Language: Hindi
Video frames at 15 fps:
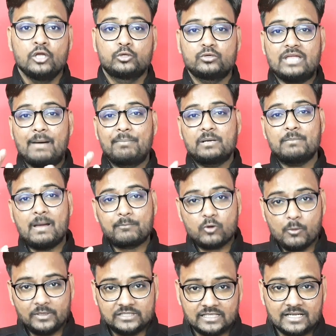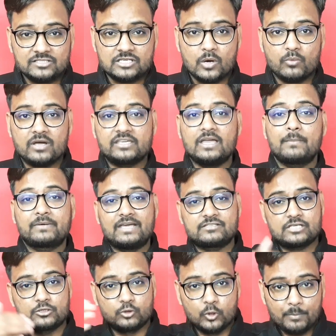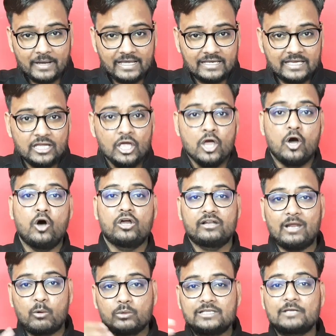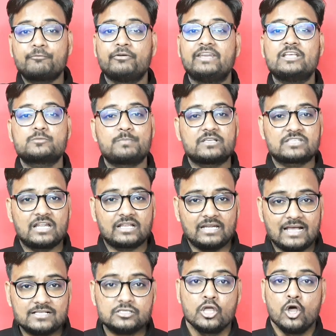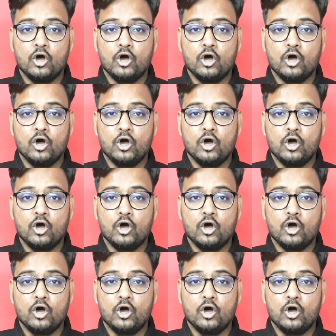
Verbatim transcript: तो यहाँ पर मैं आपको बताना चाहूंगा कि आप कैसे जुड़ पाएंगे और रेगुलर फ्री स्पेशल क्लास